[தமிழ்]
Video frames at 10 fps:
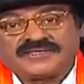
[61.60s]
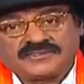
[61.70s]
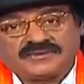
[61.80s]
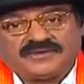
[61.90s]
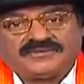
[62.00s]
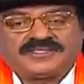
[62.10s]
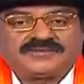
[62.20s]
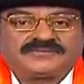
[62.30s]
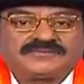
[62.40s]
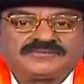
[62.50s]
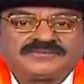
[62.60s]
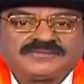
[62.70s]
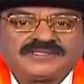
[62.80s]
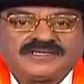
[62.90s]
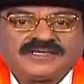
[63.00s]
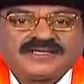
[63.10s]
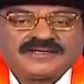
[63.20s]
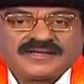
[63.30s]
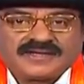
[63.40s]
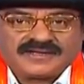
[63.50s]
வைத்துக்கொள்ள வேண்டும்
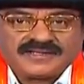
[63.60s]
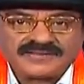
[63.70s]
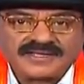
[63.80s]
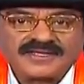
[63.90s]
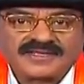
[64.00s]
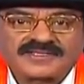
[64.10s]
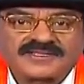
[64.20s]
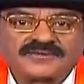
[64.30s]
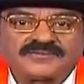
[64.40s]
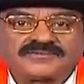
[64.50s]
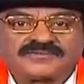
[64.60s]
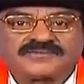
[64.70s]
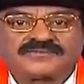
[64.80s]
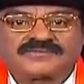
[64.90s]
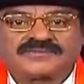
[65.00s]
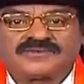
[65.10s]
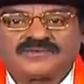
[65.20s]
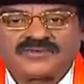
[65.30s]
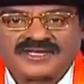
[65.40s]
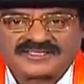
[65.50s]
நான் எந்த நேரத்திலும்
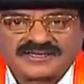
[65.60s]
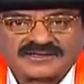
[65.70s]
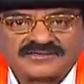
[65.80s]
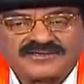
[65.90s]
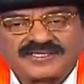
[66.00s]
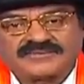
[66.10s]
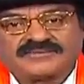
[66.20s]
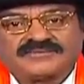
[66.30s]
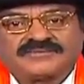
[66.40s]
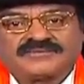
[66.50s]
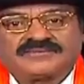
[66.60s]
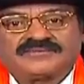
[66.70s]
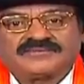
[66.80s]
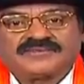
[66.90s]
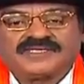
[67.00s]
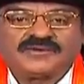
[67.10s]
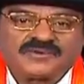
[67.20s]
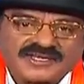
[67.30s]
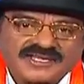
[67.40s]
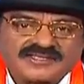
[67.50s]
உன்னை தாக்குவேன் நீ
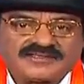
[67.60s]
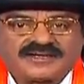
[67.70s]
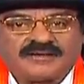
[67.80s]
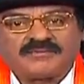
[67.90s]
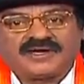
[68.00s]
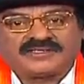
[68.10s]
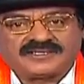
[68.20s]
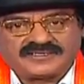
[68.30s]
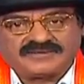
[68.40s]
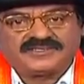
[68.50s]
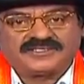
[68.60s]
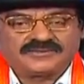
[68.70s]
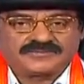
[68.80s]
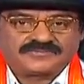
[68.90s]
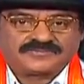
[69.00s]
உடனே அந்த கம்பால் தடுக்க வேண்டும்